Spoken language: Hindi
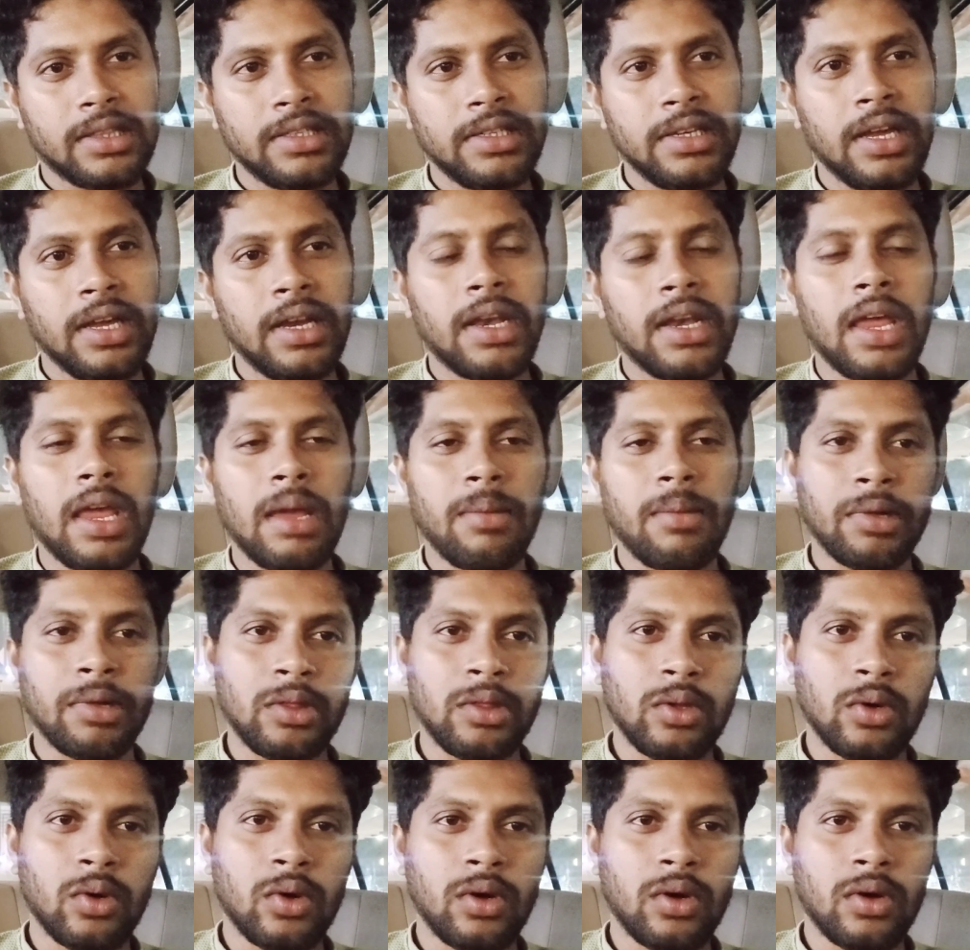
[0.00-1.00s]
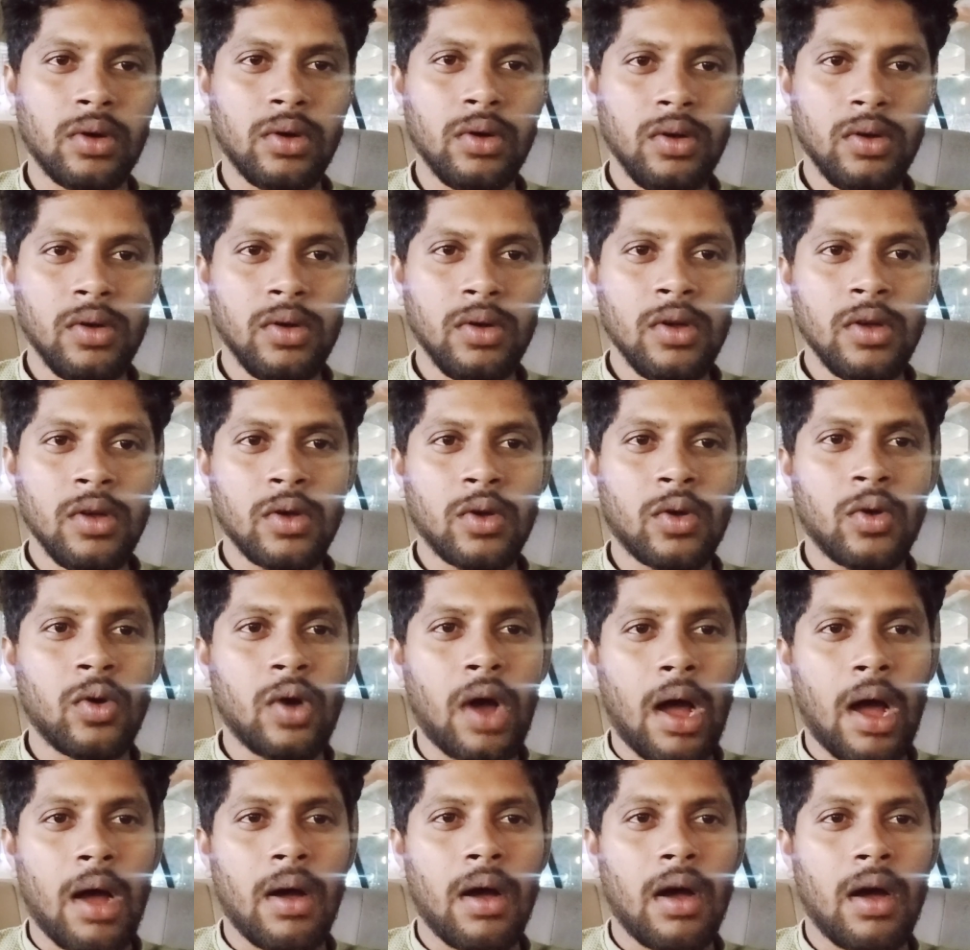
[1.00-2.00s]
सकती है नए बंदों हो
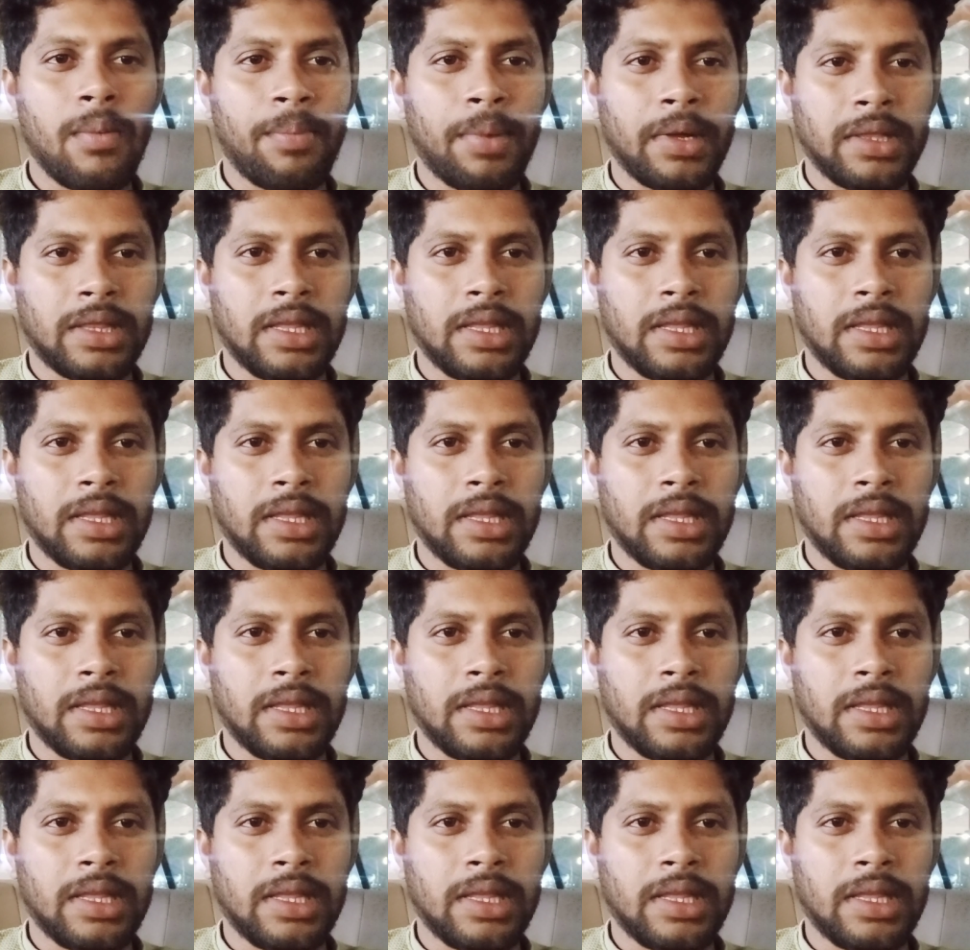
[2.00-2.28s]
को आ,